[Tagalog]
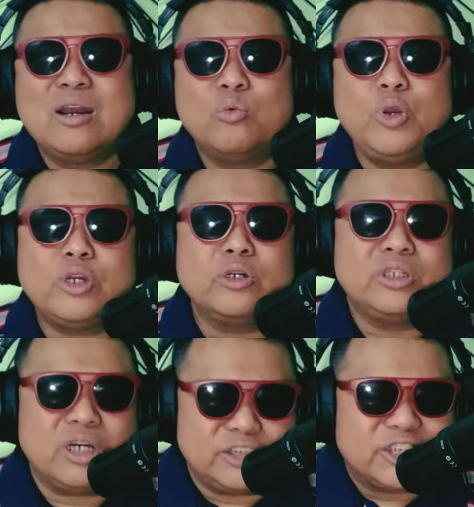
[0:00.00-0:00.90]
We
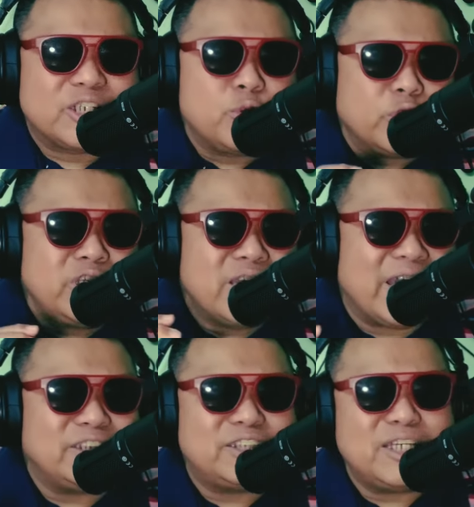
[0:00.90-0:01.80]
could uh,
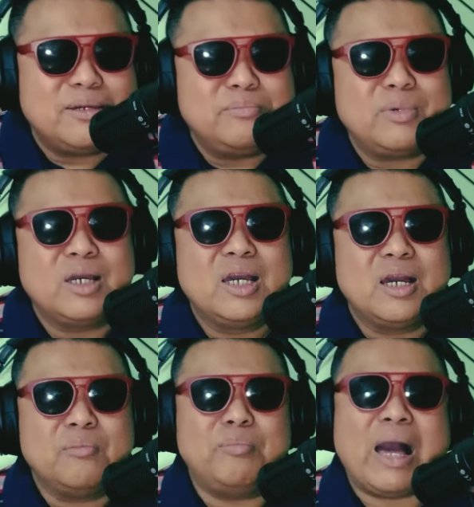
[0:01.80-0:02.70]
scrutinize him
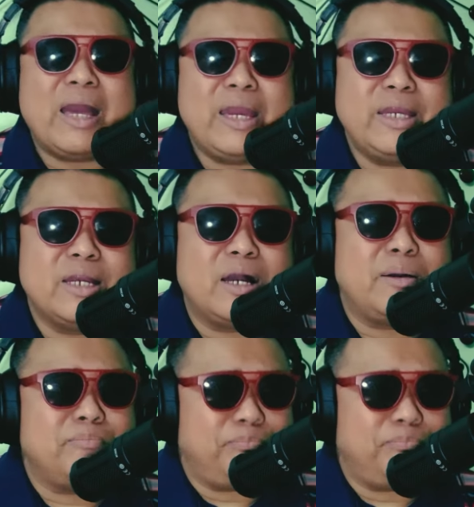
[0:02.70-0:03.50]
by uh,